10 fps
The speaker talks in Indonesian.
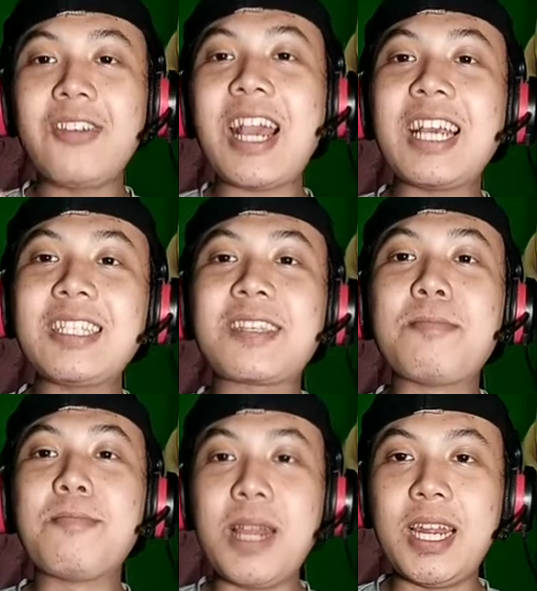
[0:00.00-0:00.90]
guys,
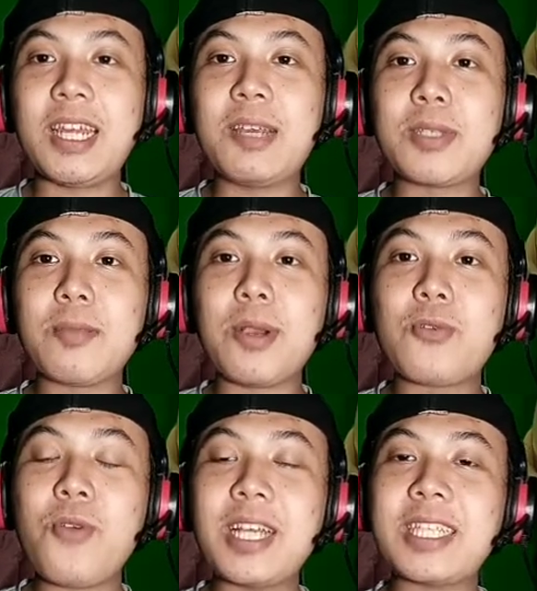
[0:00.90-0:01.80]
kembali lagi bersama
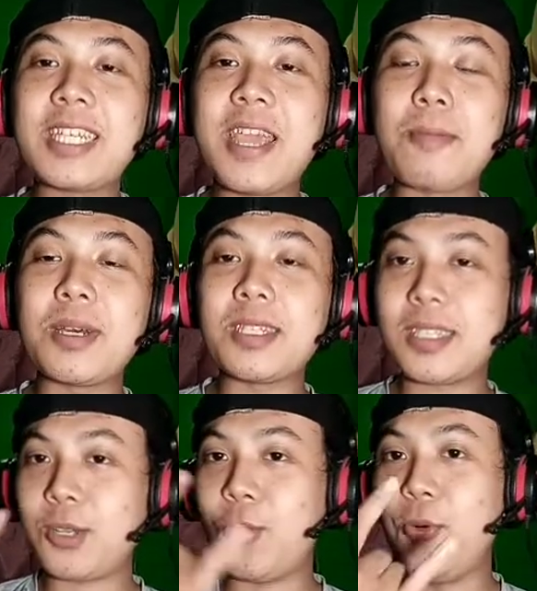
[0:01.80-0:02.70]
gua si Gamer
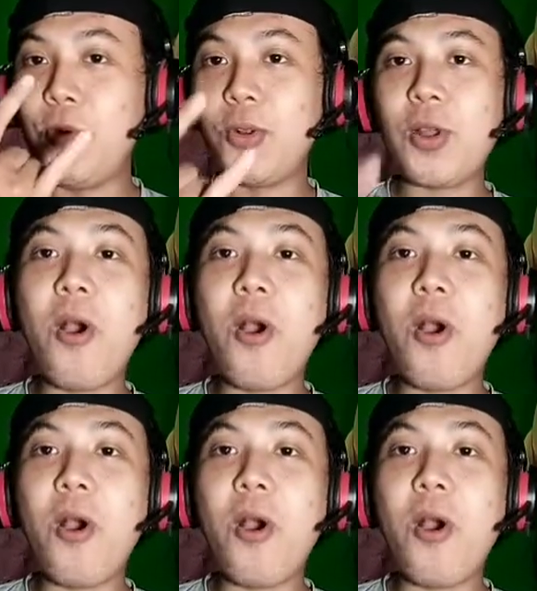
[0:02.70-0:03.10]
School.